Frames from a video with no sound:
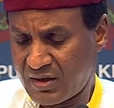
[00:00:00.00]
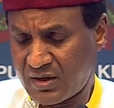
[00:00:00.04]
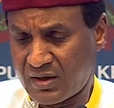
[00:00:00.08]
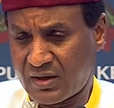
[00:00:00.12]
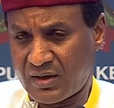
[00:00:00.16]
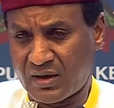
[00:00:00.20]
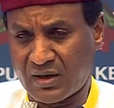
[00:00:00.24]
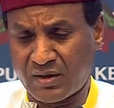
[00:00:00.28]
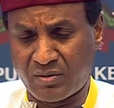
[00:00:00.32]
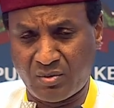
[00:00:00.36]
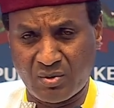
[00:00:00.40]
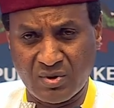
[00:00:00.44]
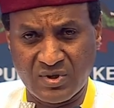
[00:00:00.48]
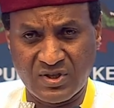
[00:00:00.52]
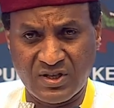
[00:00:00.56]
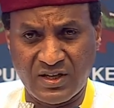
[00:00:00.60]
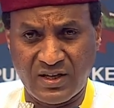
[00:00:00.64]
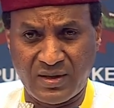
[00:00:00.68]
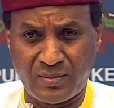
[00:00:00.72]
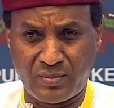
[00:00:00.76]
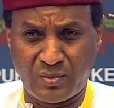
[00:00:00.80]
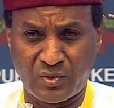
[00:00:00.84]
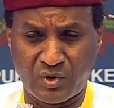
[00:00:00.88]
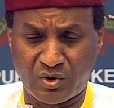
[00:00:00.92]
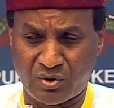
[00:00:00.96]
La
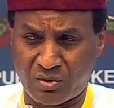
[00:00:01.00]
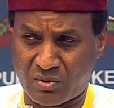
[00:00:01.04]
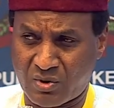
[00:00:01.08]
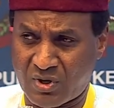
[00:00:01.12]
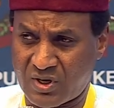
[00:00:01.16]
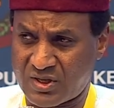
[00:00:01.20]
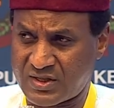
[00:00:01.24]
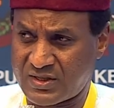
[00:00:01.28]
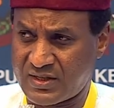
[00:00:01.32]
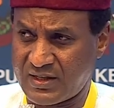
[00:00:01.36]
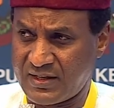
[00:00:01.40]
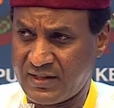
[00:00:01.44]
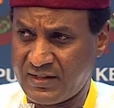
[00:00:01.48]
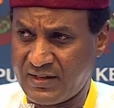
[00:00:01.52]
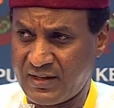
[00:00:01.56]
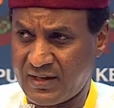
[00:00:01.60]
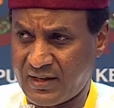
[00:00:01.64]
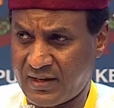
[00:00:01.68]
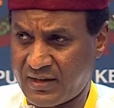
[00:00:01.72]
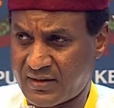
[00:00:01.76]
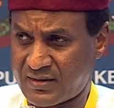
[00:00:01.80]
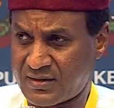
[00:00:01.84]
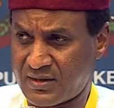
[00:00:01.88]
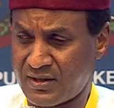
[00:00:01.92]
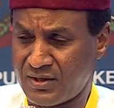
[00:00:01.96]
deuxième, je crois que c'est
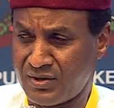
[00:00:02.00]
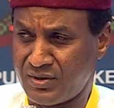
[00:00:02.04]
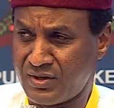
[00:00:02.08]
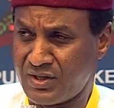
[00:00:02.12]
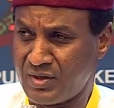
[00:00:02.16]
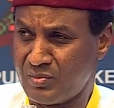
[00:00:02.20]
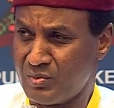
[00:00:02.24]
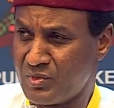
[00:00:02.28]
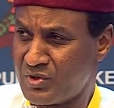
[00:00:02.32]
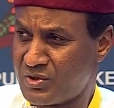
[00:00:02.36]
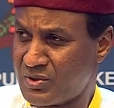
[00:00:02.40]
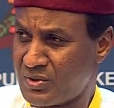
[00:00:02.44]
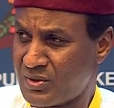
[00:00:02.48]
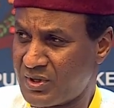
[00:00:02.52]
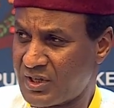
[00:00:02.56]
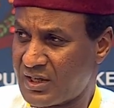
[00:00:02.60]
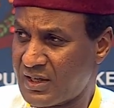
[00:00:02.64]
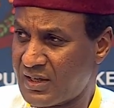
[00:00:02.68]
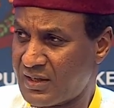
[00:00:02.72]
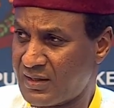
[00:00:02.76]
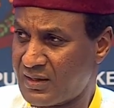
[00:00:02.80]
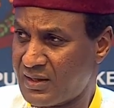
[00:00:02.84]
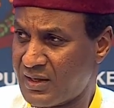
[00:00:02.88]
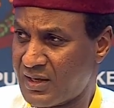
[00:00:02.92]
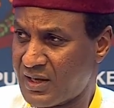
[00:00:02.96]
hier, c'est une des missions qui
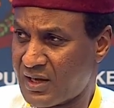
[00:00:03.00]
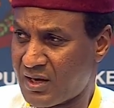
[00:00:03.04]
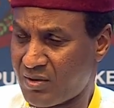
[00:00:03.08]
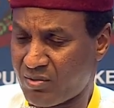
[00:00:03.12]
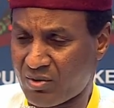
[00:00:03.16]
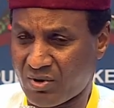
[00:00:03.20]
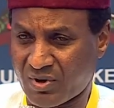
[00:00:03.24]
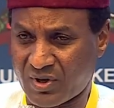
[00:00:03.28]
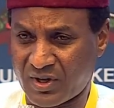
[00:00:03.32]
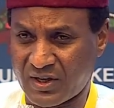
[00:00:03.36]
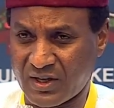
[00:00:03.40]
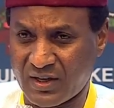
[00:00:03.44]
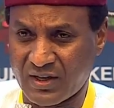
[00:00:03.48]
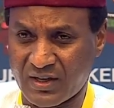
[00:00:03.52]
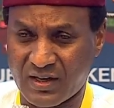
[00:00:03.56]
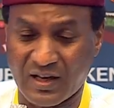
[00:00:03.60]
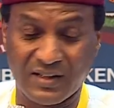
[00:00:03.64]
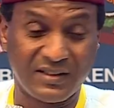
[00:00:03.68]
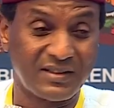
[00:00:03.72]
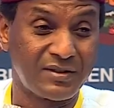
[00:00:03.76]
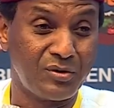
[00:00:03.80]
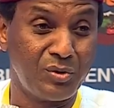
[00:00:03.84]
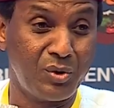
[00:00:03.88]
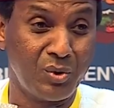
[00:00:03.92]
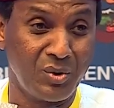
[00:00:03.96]
a été accordée,
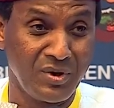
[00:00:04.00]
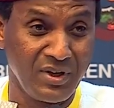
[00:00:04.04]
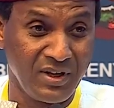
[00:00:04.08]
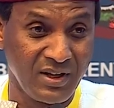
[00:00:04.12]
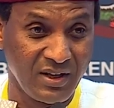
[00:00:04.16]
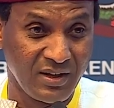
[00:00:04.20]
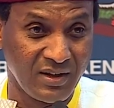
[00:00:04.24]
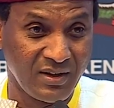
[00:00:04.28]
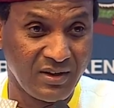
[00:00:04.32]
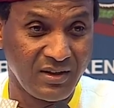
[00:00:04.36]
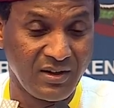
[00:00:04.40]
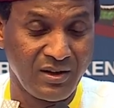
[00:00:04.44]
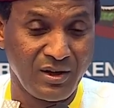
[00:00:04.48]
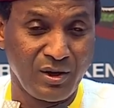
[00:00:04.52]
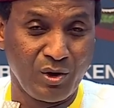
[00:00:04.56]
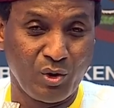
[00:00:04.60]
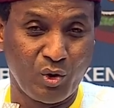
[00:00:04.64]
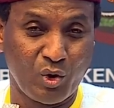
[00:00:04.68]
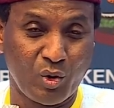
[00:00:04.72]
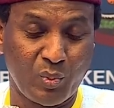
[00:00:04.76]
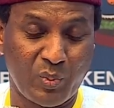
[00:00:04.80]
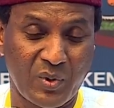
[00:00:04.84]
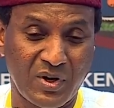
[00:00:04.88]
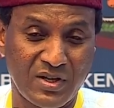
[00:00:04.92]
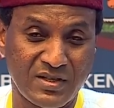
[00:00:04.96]
donnée
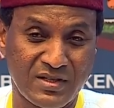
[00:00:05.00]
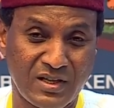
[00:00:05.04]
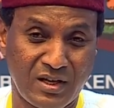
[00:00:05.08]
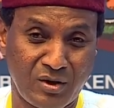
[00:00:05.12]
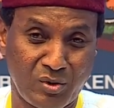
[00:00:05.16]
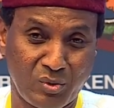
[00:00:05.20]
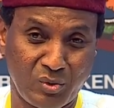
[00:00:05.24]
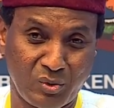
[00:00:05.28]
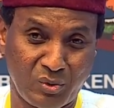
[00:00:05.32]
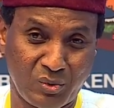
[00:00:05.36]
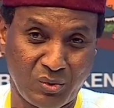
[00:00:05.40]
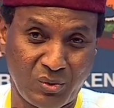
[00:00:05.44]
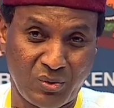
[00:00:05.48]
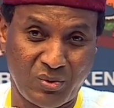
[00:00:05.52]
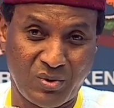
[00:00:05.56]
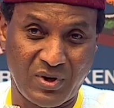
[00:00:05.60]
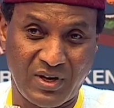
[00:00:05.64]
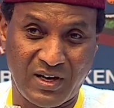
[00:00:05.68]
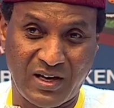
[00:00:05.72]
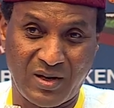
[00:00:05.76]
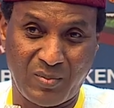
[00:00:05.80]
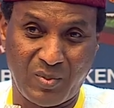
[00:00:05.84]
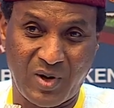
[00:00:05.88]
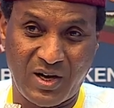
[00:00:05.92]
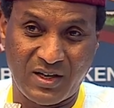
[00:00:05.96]
au président Ruto,
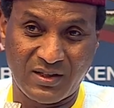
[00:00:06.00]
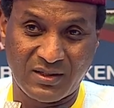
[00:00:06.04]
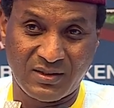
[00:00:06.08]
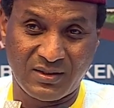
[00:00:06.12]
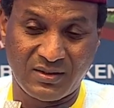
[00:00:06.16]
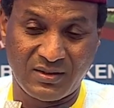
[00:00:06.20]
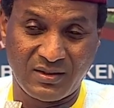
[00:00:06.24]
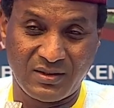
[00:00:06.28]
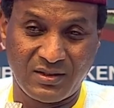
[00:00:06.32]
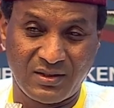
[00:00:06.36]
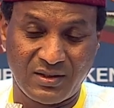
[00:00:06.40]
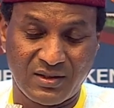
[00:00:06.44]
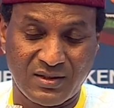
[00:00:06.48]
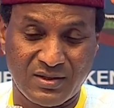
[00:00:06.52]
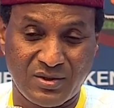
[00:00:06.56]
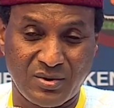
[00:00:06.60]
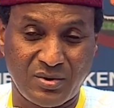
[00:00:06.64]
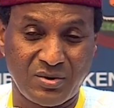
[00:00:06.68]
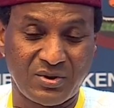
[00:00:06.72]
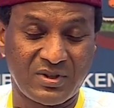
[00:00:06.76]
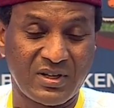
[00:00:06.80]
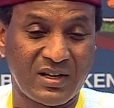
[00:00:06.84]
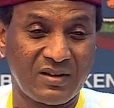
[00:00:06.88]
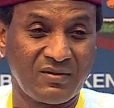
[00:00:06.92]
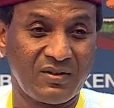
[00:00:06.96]
à la banque, c'est
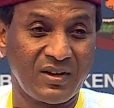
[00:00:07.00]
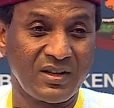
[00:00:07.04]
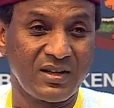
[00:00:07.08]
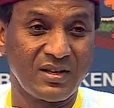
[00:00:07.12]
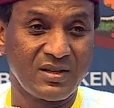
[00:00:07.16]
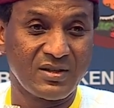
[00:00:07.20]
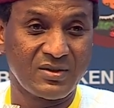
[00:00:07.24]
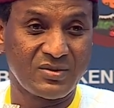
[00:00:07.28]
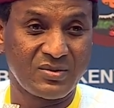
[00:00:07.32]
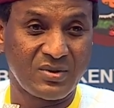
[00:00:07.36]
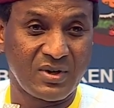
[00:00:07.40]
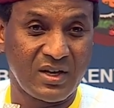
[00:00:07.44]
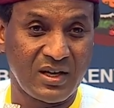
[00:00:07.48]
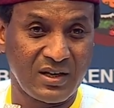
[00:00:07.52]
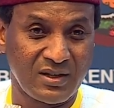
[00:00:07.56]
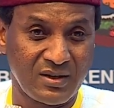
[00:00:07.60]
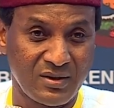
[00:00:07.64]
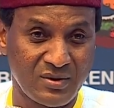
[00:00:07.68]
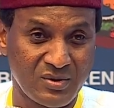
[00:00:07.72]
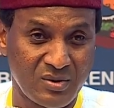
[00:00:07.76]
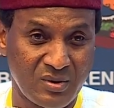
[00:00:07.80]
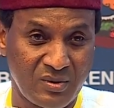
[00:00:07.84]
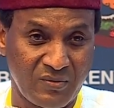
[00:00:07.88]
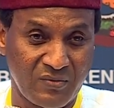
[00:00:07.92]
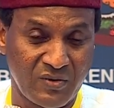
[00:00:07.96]
de travailler sur la
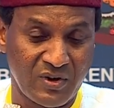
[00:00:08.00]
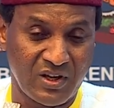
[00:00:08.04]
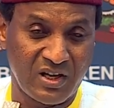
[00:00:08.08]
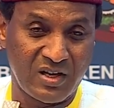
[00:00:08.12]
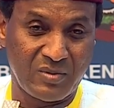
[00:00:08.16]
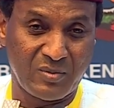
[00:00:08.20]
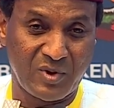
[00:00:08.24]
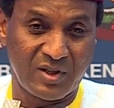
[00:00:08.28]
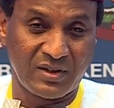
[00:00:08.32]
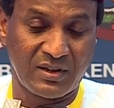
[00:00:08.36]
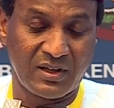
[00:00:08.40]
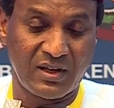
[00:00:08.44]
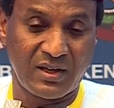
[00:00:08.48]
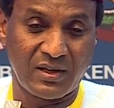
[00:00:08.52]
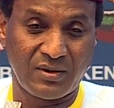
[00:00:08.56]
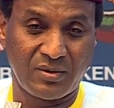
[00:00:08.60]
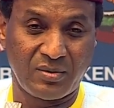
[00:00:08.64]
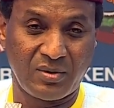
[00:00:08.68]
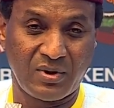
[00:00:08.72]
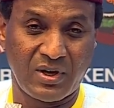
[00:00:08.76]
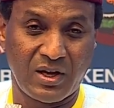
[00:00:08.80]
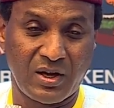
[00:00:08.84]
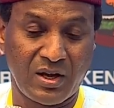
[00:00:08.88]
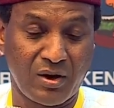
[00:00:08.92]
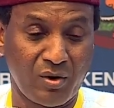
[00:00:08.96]
question fondamentale
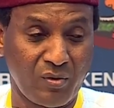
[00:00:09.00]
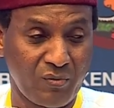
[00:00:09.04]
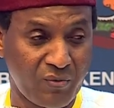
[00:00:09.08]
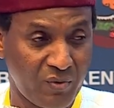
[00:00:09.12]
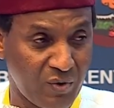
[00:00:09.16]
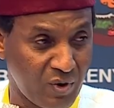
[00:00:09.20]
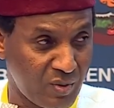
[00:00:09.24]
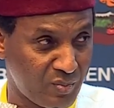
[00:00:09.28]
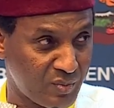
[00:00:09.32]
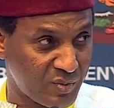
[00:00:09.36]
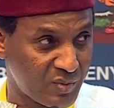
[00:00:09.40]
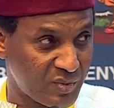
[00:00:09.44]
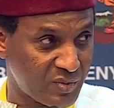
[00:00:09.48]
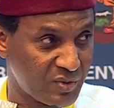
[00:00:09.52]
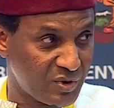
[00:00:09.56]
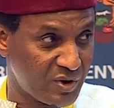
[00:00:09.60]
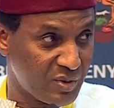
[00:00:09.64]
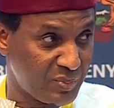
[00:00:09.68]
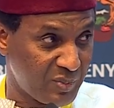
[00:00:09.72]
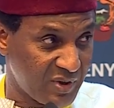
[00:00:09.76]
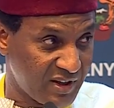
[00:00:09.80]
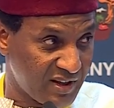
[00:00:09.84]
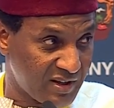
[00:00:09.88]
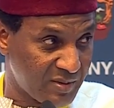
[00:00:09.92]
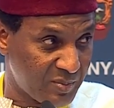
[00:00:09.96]
de la réforme du
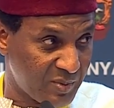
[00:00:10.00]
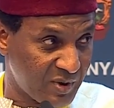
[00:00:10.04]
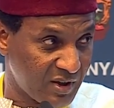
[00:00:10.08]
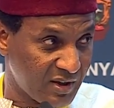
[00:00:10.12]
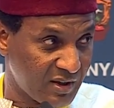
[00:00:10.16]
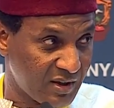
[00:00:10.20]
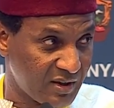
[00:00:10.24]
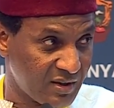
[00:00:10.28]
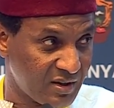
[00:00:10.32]
PIB.